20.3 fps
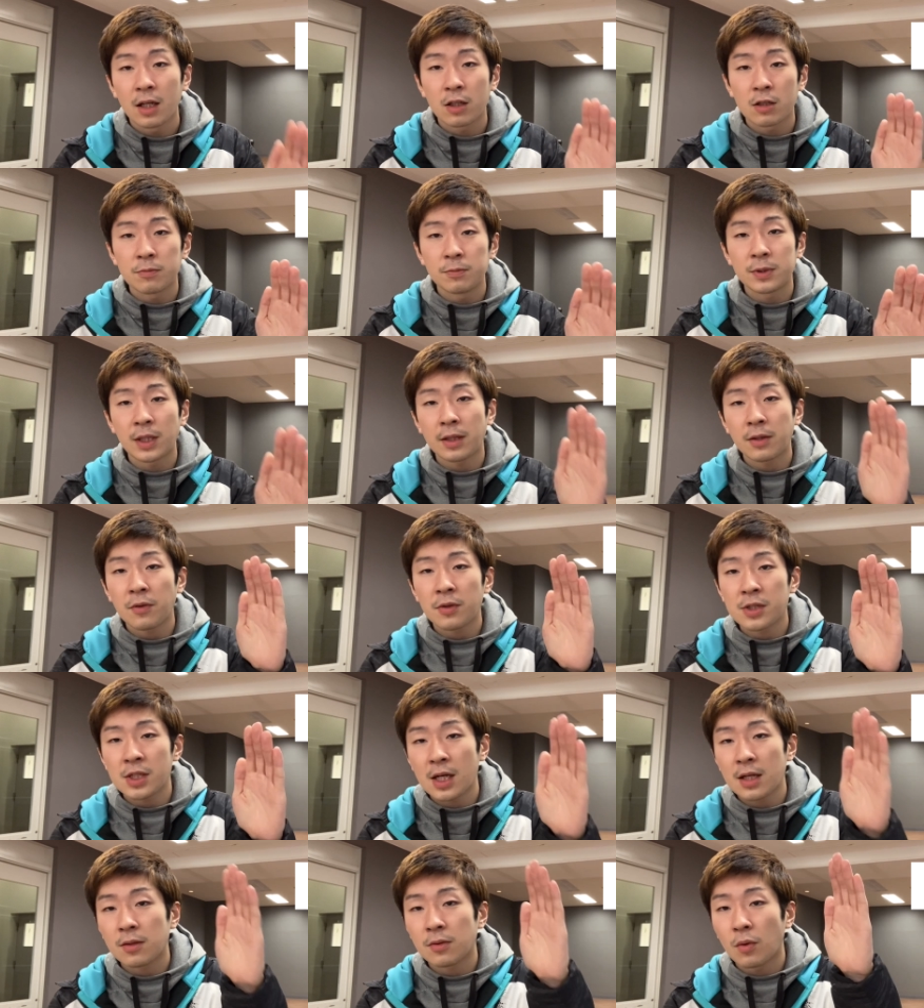組み立てを
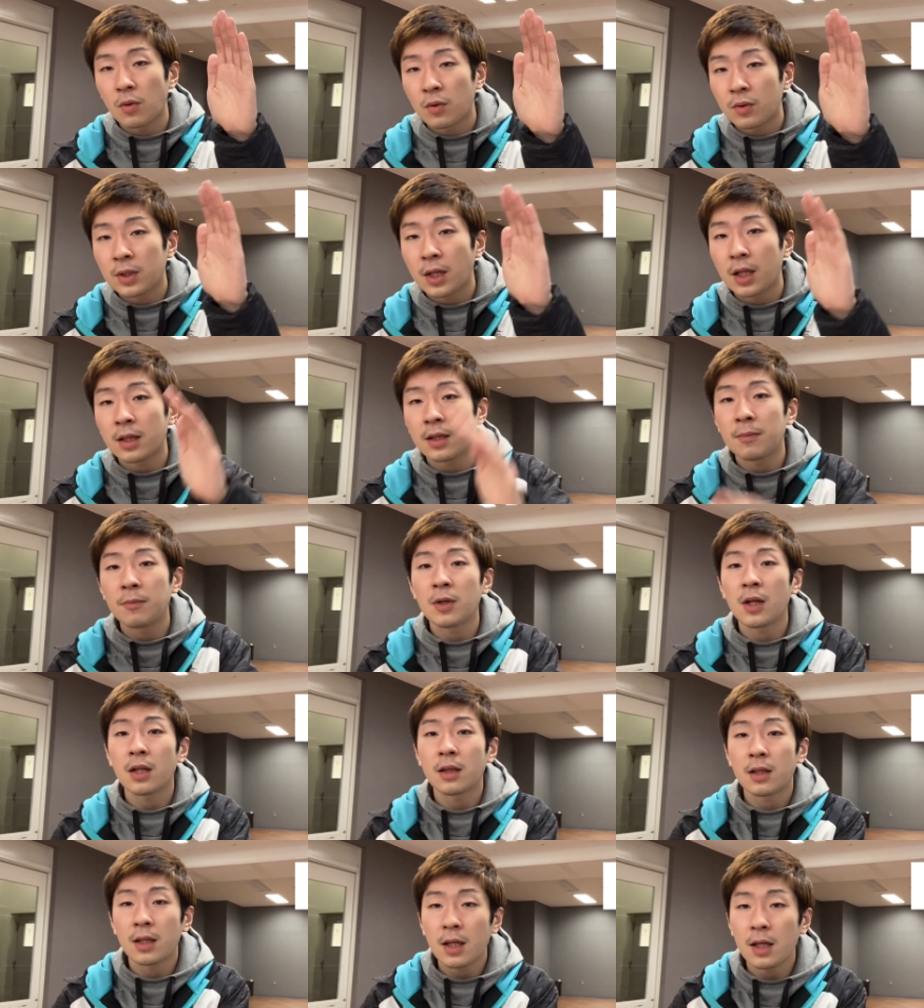ちゃんと行っても
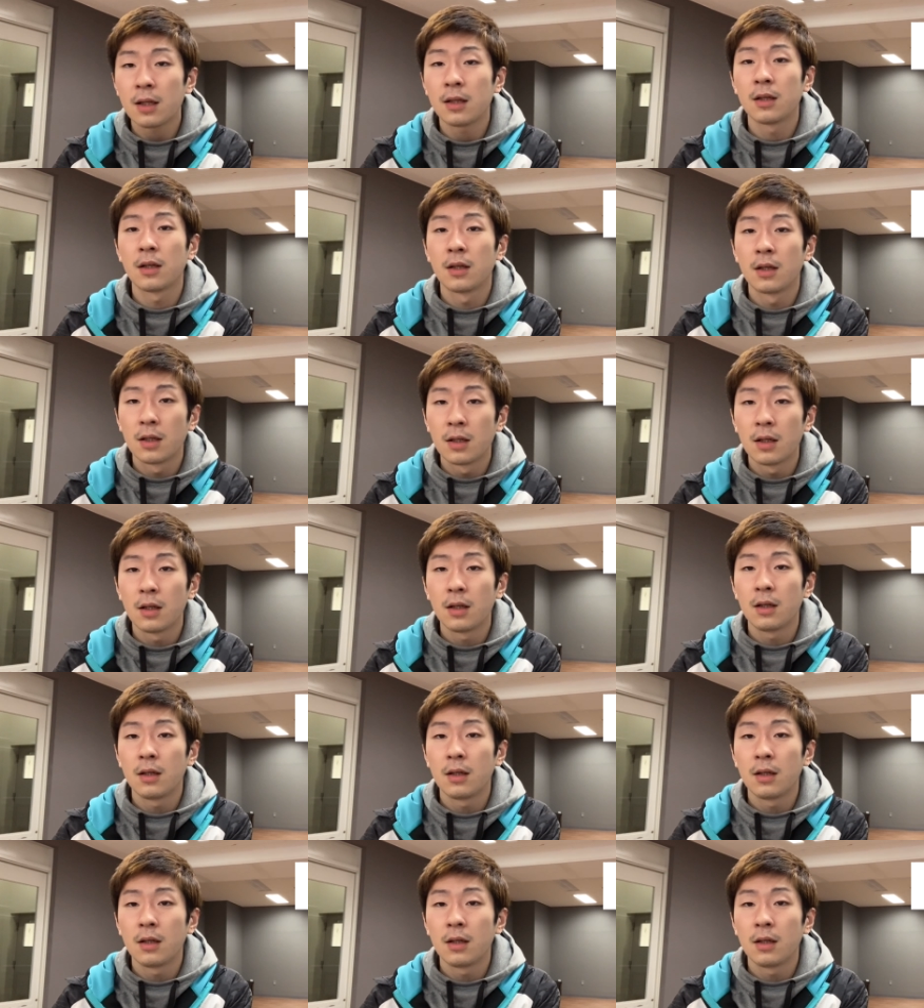らったら、ま